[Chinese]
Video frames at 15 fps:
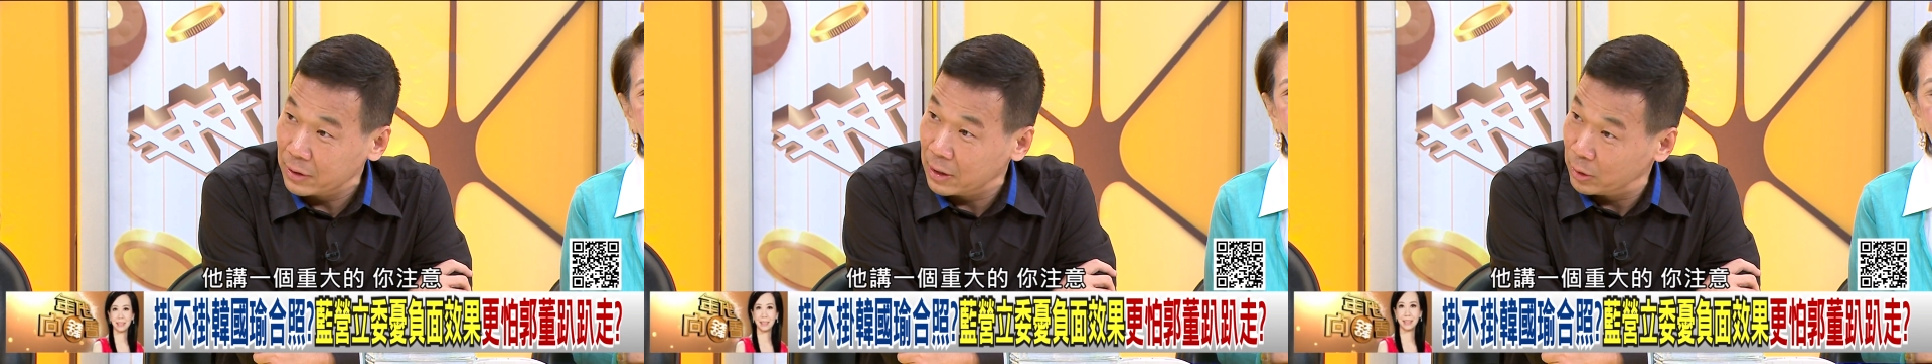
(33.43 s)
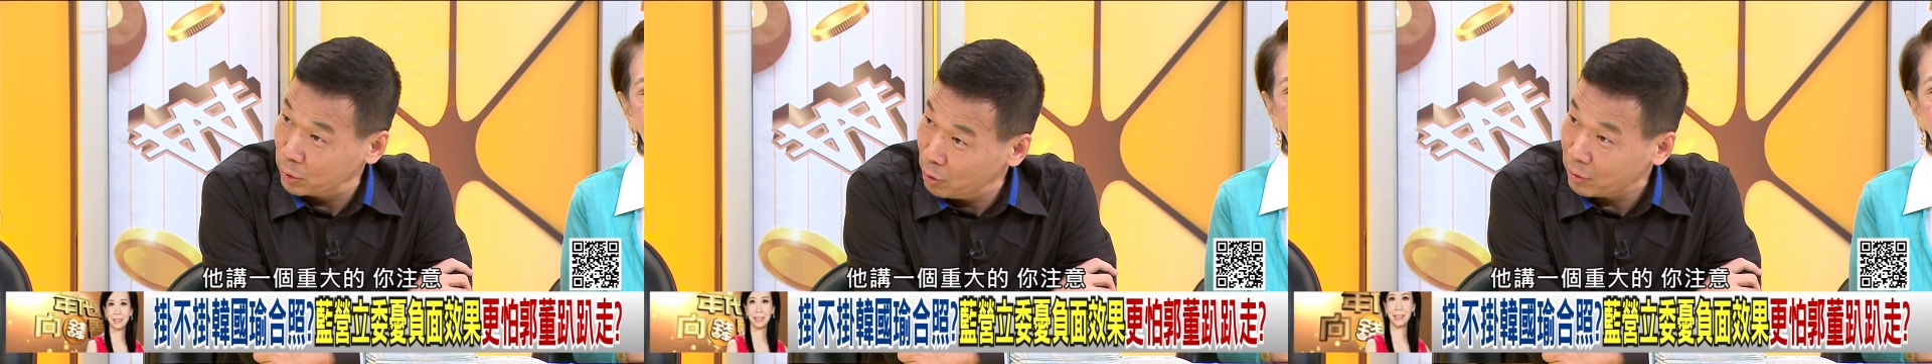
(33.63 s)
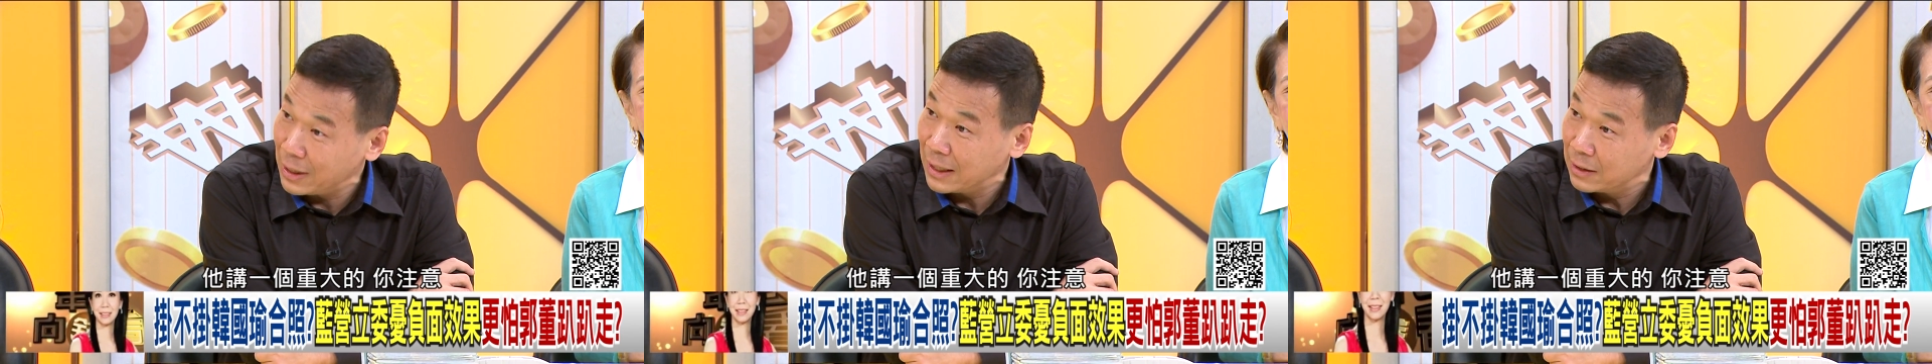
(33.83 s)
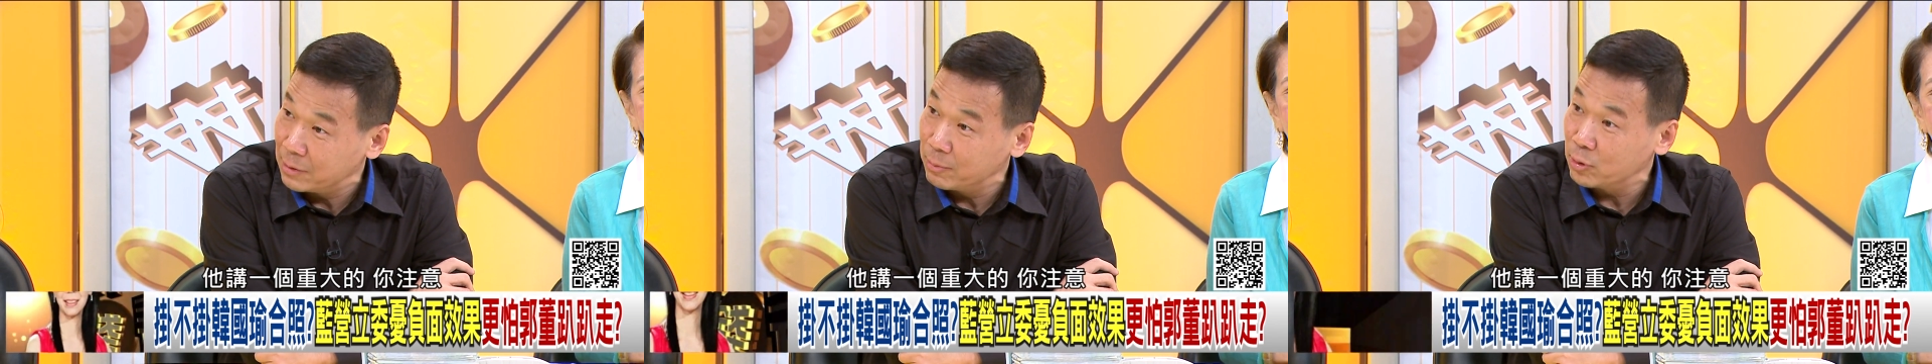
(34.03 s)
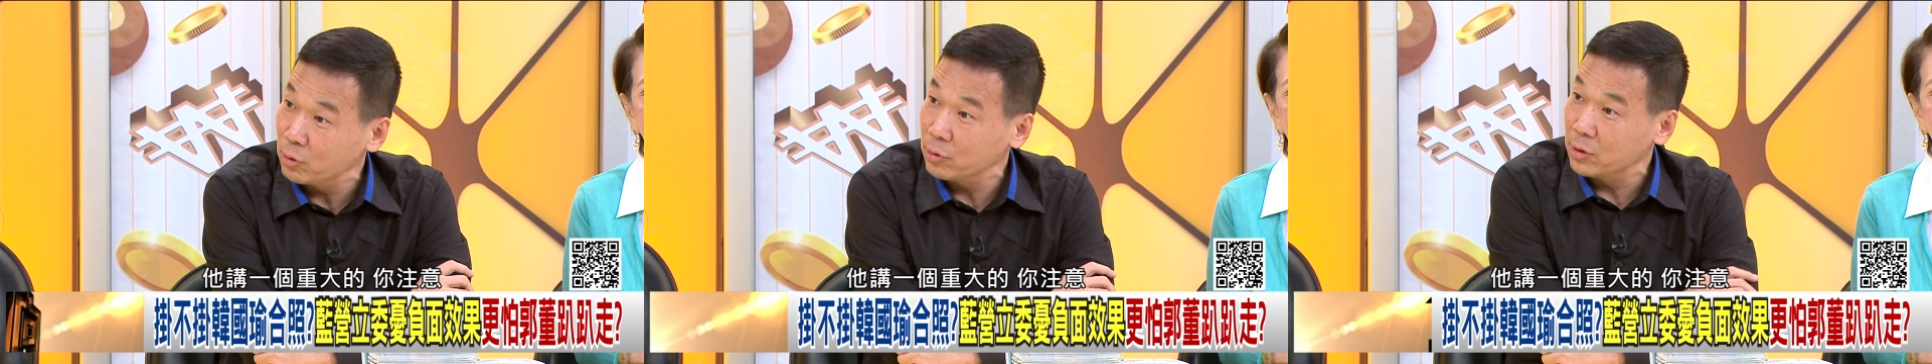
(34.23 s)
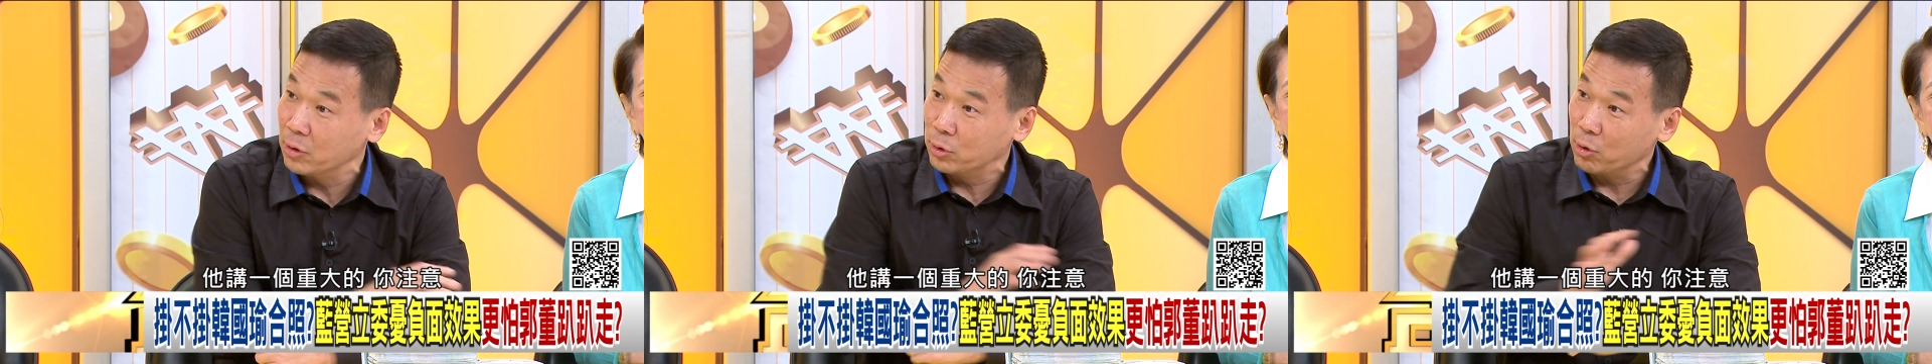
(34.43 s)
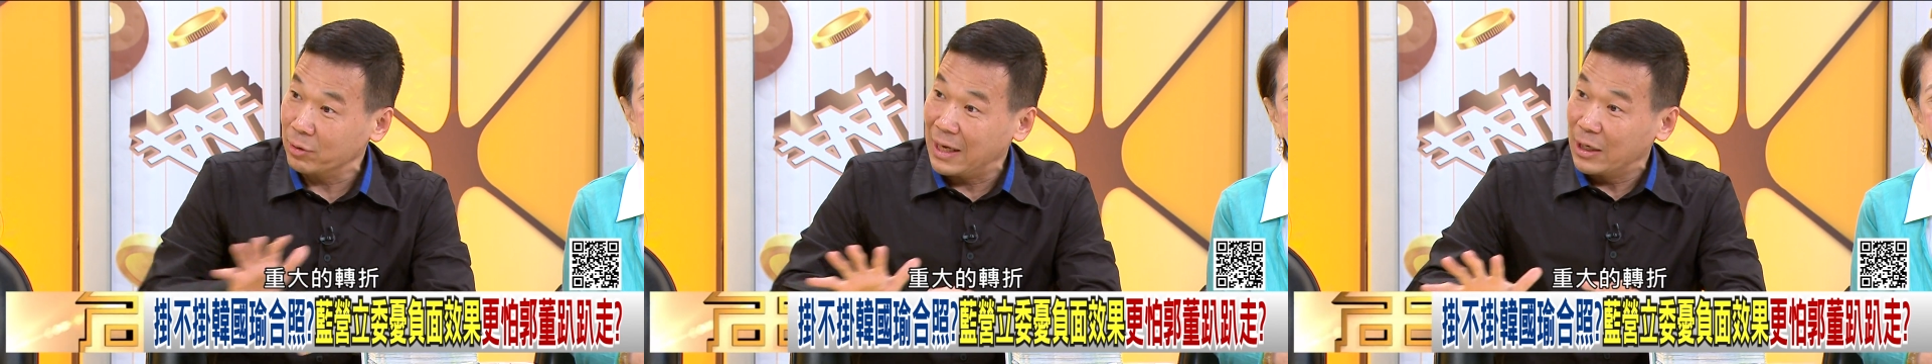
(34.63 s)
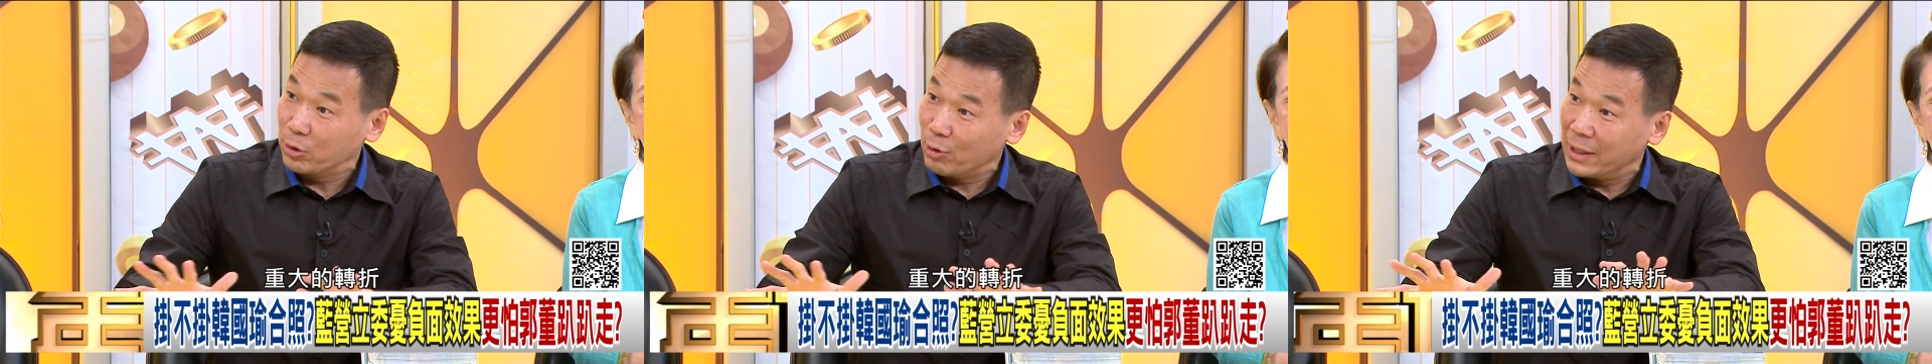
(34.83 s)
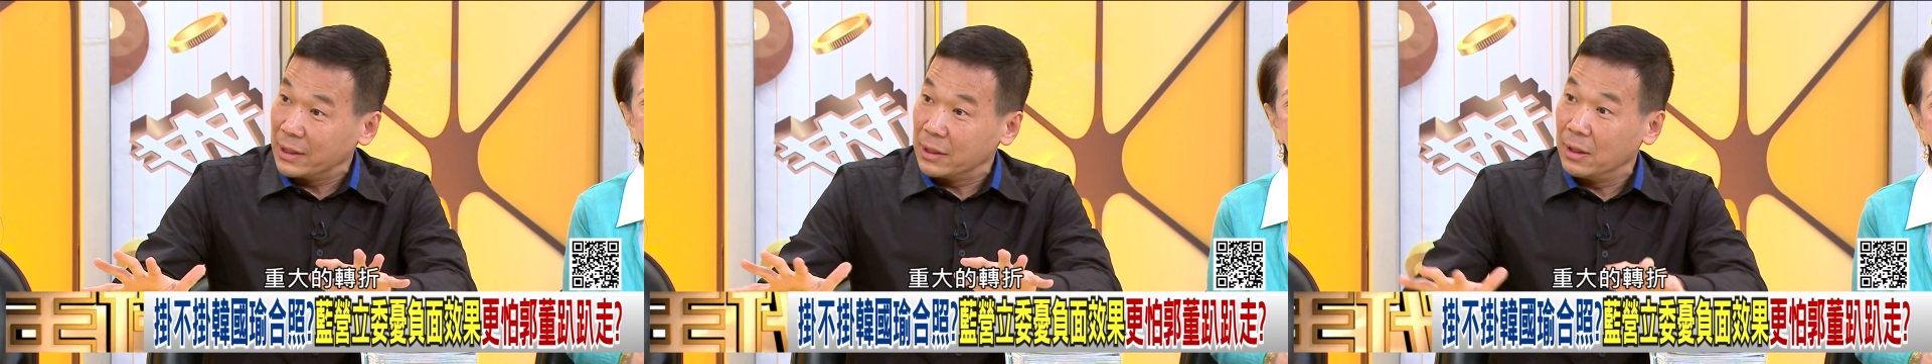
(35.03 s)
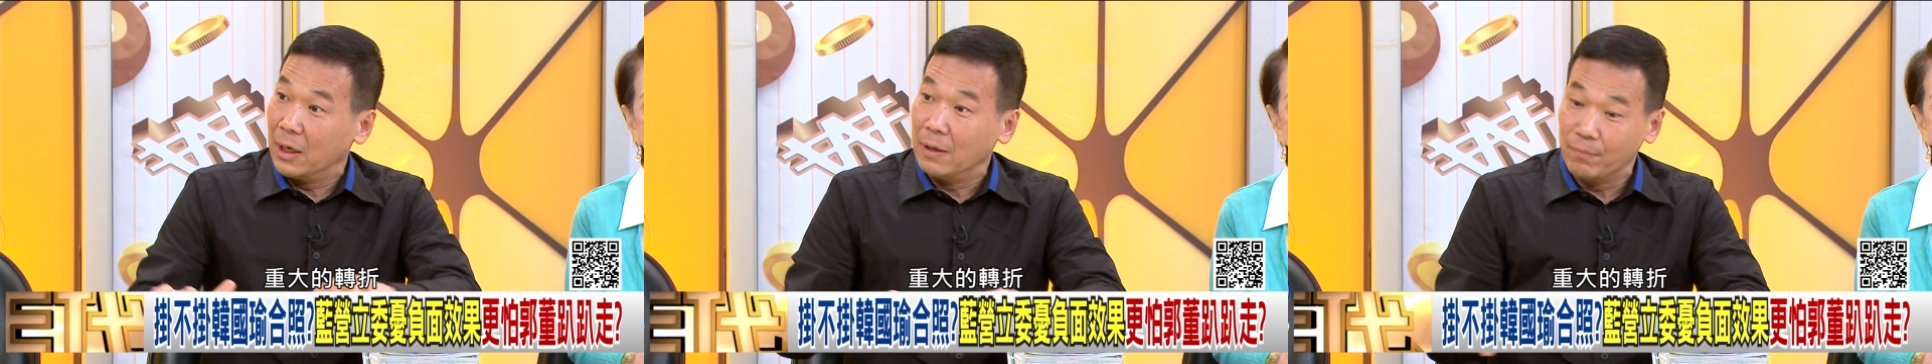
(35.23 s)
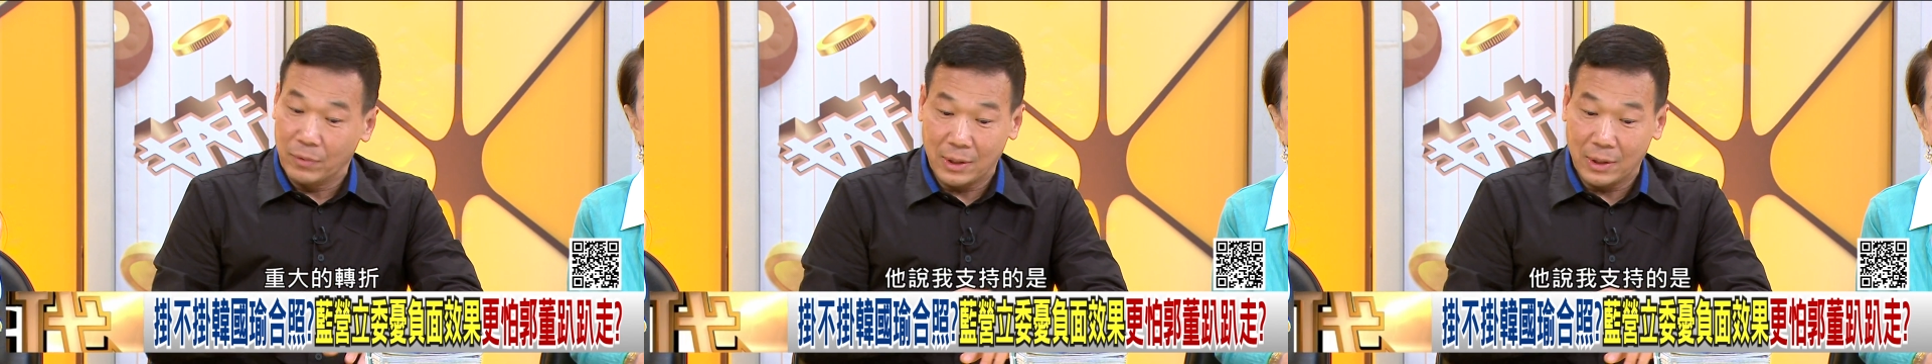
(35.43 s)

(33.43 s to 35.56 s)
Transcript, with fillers: 一个重大的，你们注意有重大的转折哦。